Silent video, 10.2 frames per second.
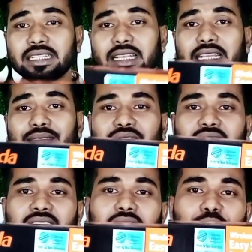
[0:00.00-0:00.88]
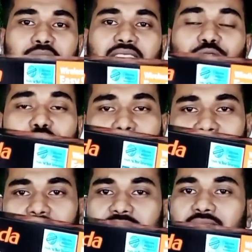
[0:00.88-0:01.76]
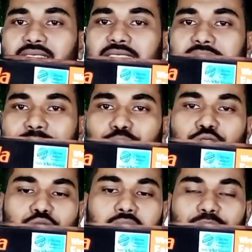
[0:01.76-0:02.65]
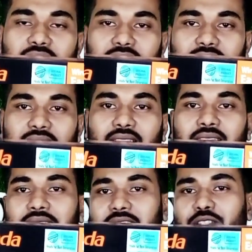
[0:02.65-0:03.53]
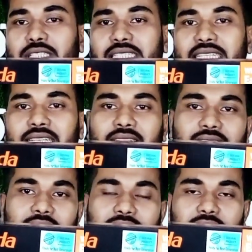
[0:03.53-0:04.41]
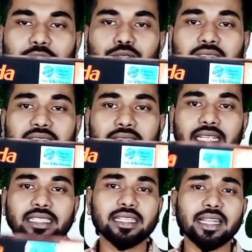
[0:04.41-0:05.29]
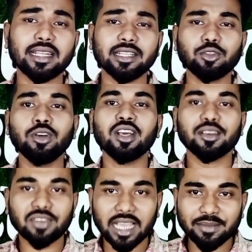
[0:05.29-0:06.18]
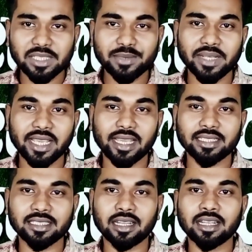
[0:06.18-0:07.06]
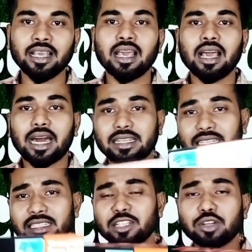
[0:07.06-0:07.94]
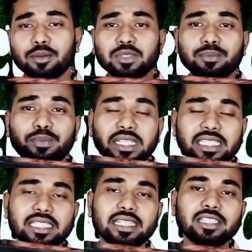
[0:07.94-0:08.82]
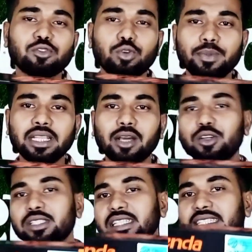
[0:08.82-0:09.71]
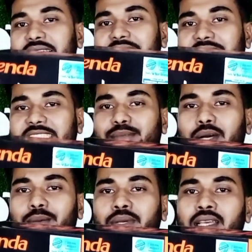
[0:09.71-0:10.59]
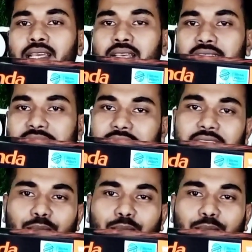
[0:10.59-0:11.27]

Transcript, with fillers: টেন্ডার এফ থ্রি রাউটারের কনফিগারেশান সিম্পল যদি আপনাদেরকে দেখায় এটা হচ্ছে তিন অ্যান্টিনার একটি রাউটার তিন অ্যান্টিনার কিন্তু ফাইভ ডিবিআই অ্যান্টিনার আর টেন্ডার সবচেয়ে বিশেষ সুবিধা হচ্ছে যে ইজিভাবে সেট